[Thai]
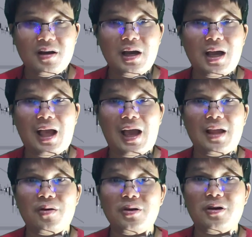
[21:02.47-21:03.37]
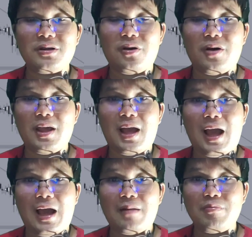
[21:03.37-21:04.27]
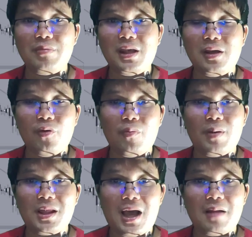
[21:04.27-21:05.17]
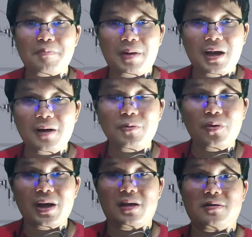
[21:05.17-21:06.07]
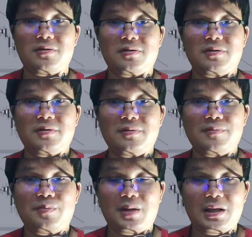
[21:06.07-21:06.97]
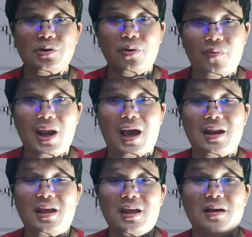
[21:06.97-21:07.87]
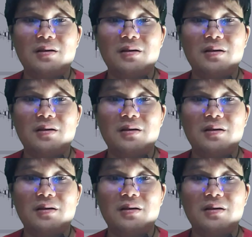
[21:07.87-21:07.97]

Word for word: เครือข่ายของดอทคอยอาจมีอุปทานเพิ่มด้วย ในช่วงเวลานี้